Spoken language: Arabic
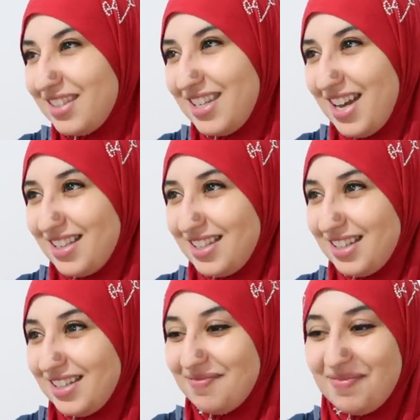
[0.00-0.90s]

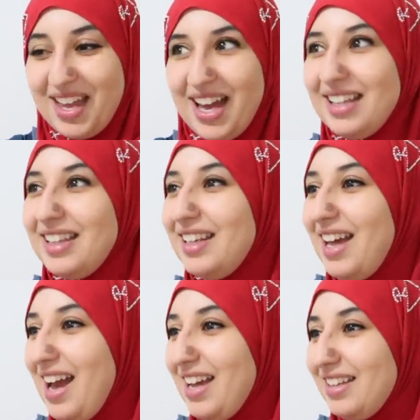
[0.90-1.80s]
زيانتي عندك
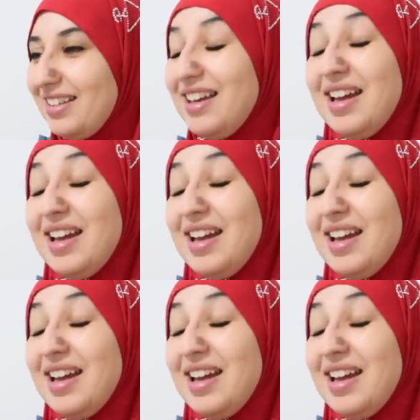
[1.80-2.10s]
العايل